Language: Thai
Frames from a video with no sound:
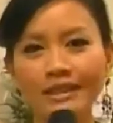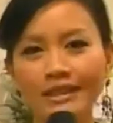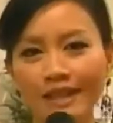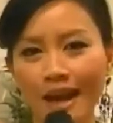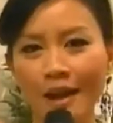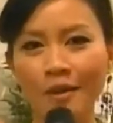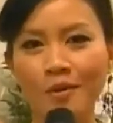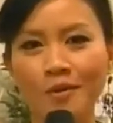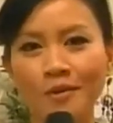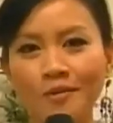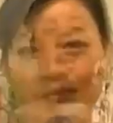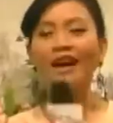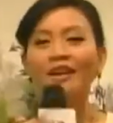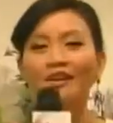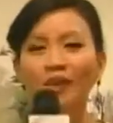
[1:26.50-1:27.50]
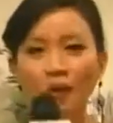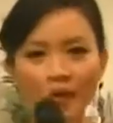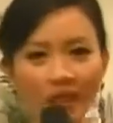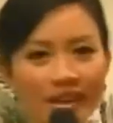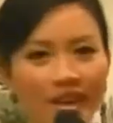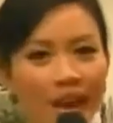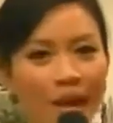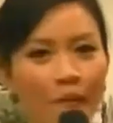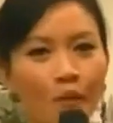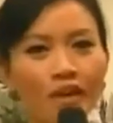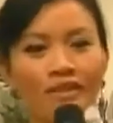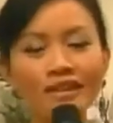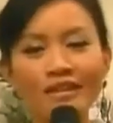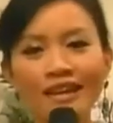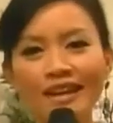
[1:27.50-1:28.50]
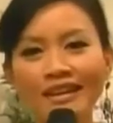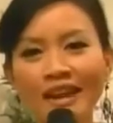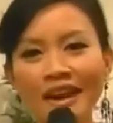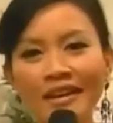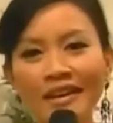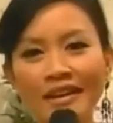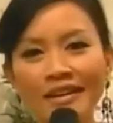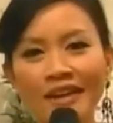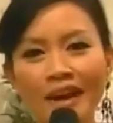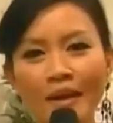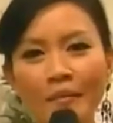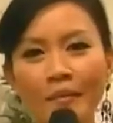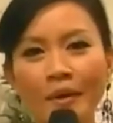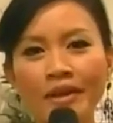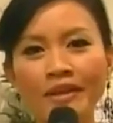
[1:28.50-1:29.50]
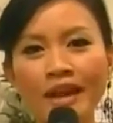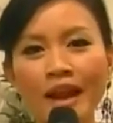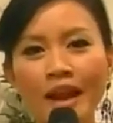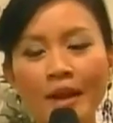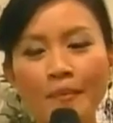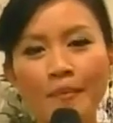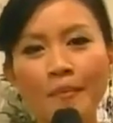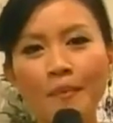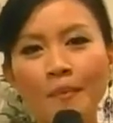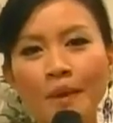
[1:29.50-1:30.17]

อๆเจ้าตอนนี้ก็บริษสังกัดค่ายอะไรกับพยายาม